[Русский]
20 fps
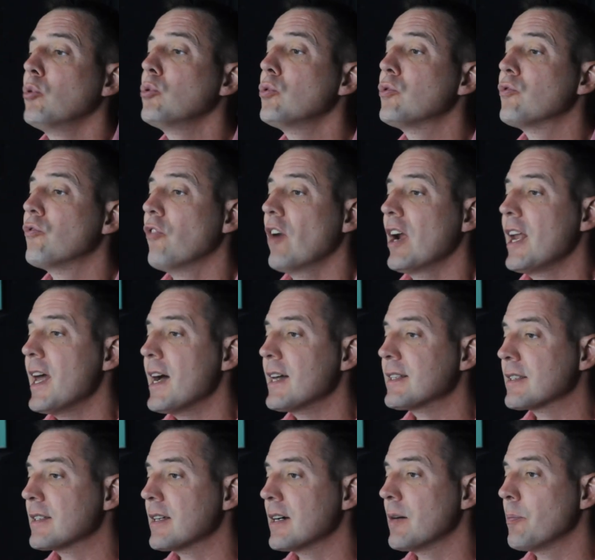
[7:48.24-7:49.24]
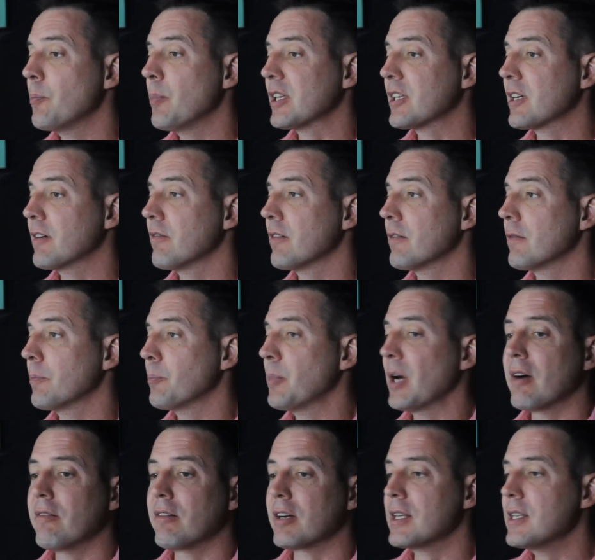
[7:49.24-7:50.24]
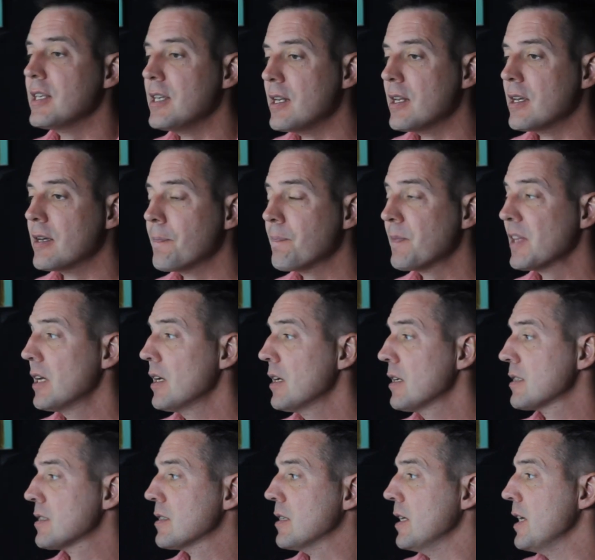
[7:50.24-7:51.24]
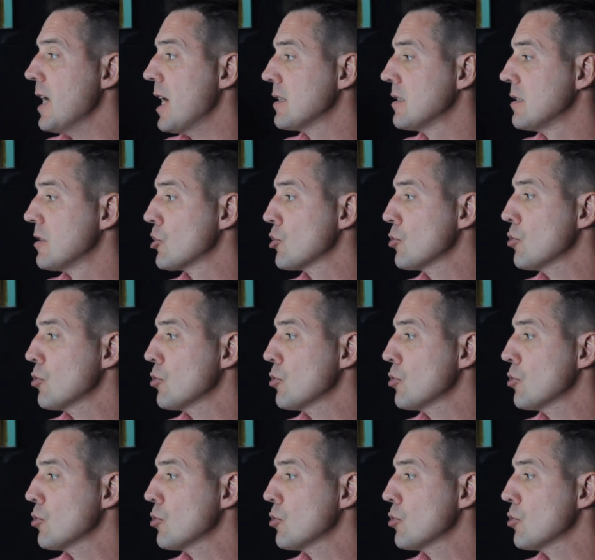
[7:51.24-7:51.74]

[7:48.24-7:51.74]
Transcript: будут валяться под, по квартире, стоять за